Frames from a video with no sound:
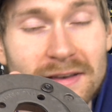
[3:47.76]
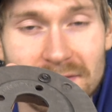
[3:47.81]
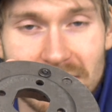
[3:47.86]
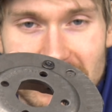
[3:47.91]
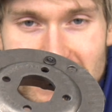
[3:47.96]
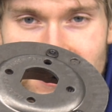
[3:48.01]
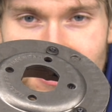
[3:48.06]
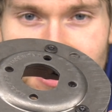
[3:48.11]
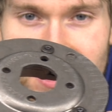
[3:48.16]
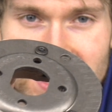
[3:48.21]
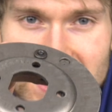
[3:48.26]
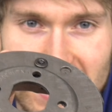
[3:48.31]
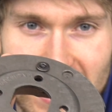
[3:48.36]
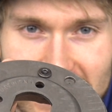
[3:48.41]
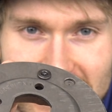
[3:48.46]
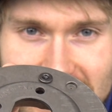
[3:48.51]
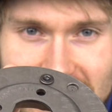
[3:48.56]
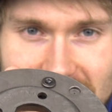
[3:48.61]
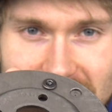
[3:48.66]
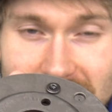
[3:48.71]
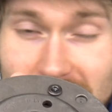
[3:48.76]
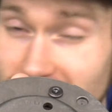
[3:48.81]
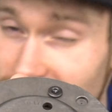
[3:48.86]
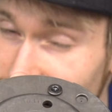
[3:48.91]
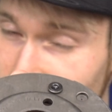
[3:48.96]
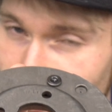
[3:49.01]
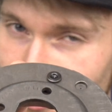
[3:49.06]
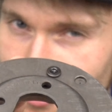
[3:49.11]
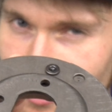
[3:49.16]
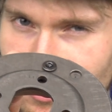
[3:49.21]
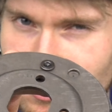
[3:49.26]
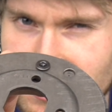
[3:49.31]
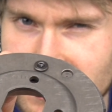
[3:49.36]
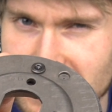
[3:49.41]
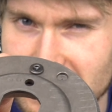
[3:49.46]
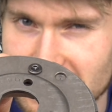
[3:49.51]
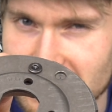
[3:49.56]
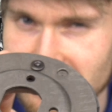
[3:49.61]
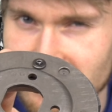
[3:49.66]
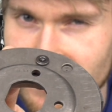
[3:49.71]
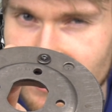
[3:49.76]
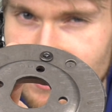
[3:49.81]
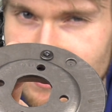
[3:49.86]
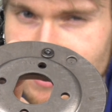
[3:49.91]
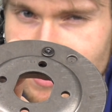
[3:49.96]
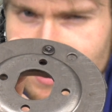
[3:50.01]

Wer sie noch nicht hatte, holt sie sich vielleicht